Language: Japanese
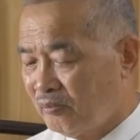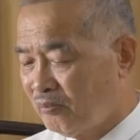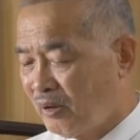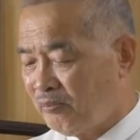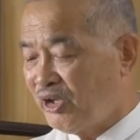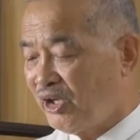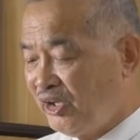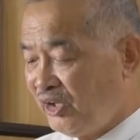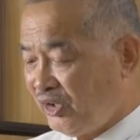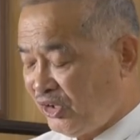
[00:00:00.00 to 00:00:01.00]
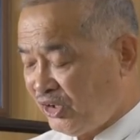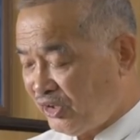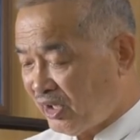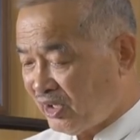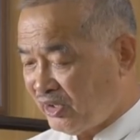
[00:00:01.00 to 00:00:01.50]
まあ右
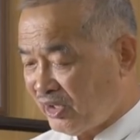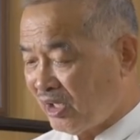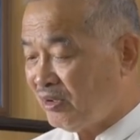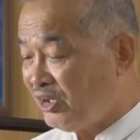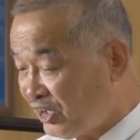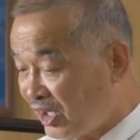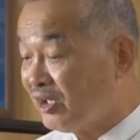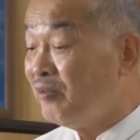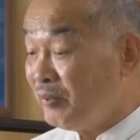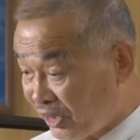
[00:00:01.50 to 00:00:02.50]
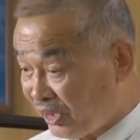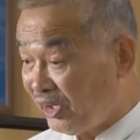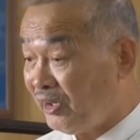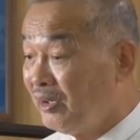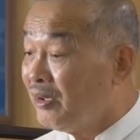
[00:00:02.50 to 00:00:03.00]
左左
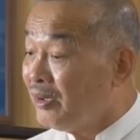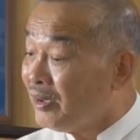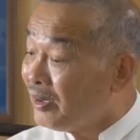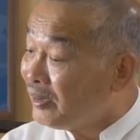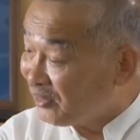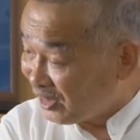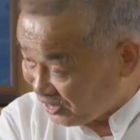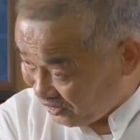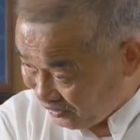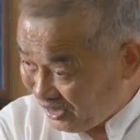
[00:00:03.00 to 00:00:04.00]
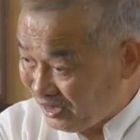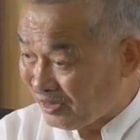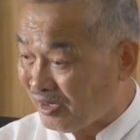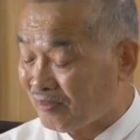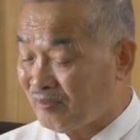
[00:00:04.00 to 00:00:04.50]
右ですよね
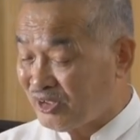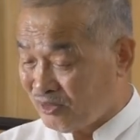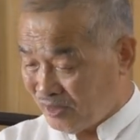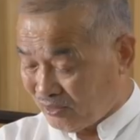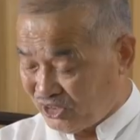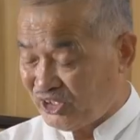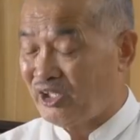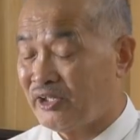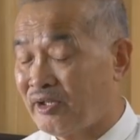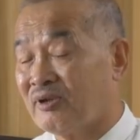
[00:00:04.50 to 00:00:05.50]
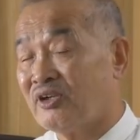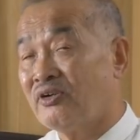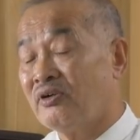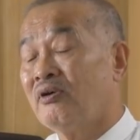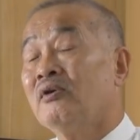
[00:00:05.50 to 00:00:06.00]
あの小林の前こっち入れてま
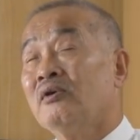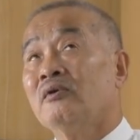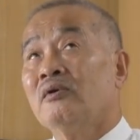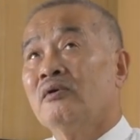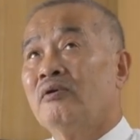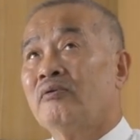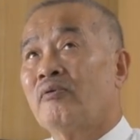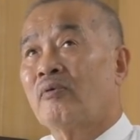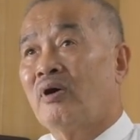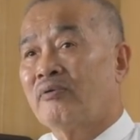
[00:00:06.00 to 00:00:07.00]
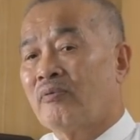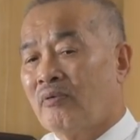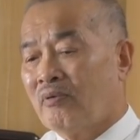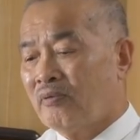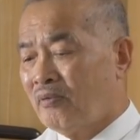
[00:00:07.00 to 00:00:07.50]
す。とかあ
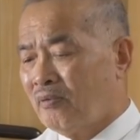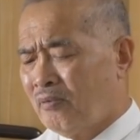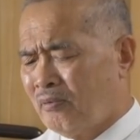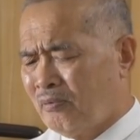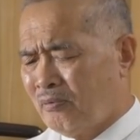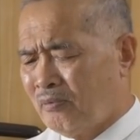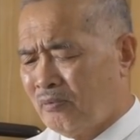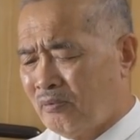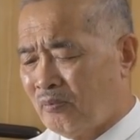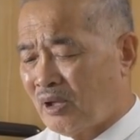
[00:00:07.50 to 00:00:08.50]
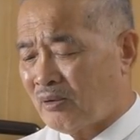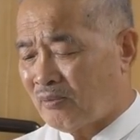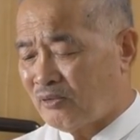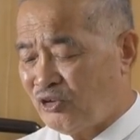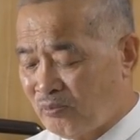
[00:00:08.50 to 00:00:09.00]
と、まあ、あ
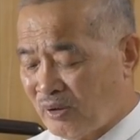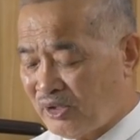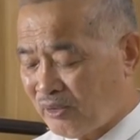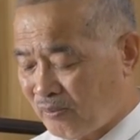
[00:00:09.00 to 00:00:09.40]
の順番に